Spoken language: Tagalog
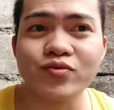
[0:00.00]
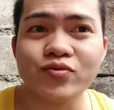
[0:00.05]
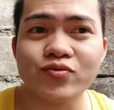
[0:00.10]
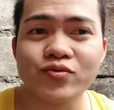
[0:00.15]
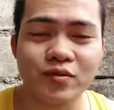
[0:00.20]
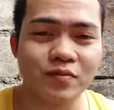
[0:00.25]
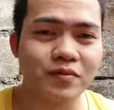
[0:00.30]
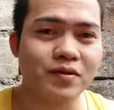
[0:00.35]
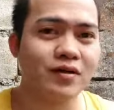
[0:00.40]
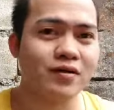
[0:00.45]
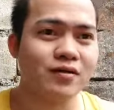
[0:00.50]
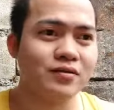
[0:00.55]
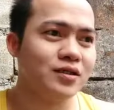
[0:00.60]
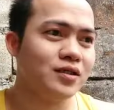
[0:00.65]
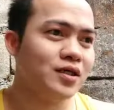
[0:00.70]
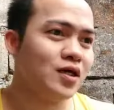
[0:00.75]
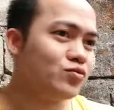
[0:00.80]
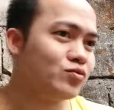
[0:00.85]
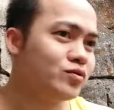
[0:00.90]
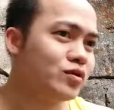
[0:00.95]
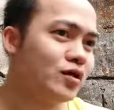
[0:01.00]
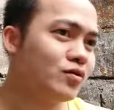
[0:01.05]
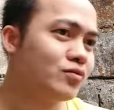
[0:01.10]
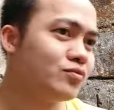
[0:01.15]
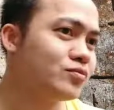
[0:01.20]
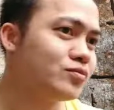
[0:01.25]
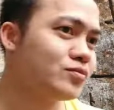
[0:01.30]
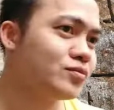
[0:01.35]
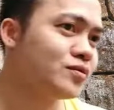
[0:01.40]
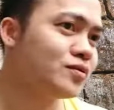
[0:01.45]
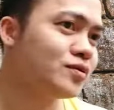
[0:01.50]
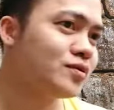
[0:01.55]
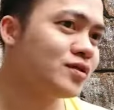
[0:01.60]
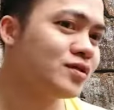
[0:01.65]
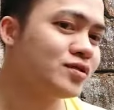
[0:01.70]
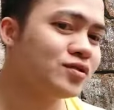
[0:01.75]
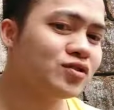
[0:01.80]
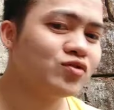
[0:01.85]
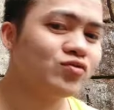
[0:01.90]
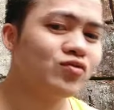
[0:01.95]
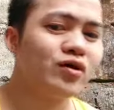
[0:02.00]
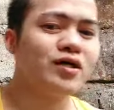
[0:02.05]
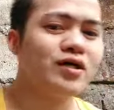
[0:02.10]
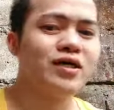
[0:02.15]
aso. Ingay ko daw. Sino